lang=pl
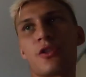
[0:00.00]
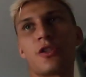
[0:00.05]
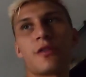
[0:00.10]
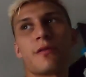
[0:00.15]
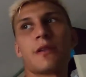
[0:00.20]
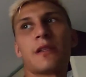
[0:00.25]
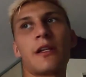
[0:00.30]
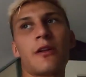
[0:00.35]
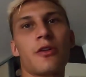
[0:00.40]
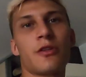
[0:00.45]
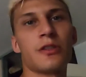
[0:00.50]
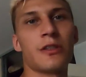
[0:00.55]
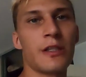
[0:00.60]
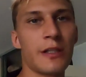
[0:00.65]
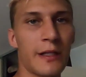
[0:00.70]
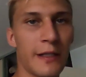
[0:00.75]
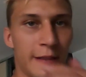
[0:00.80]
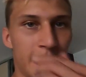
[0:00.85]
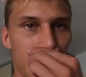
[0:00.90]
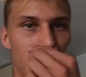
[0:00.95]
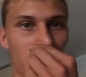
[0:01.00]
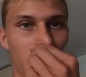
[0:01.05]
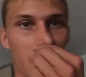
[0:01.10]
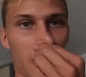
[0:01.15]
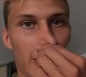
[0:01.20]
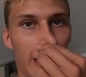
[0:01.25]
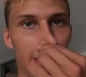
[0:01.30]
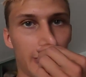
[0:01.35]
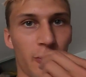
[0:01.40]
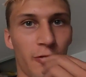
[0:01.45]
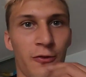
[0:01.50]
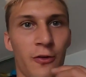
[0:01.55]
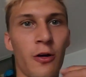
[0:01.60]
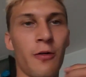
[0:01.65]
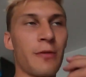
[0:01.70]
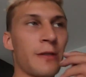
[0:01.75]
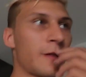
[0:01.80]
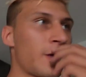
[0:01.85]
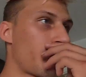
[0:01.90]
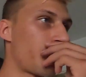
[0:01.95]
kończymy ten odcinek z tą
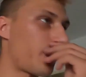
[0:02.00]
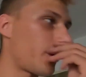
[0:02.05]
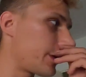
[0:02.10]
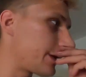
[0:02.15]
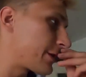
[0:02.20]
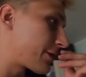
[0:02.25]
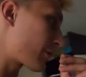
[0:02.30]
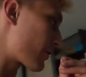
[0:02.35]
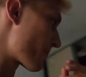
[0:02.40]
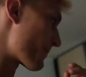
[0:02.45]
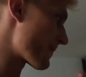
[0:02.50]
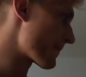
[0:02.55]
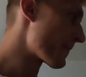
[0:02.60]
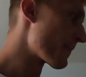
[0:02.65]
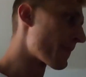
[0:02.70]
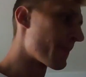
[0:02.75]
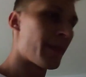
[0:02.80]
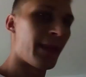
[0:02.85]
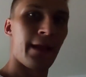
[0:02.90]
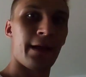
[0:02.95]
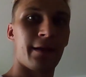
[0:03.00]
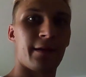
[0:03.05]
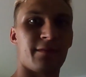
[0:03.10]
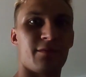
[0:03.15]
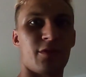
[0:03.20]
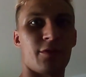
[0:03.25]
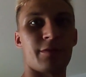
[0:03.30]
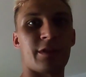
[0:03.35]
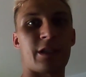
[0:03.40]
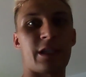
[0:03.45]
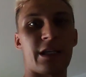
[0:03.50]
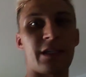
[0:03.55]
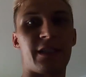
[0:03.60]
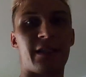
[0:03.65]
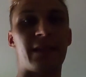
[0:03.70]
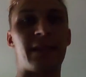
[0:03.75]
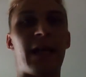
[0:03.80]
kolażówką i z tą policją. Bo myślę, że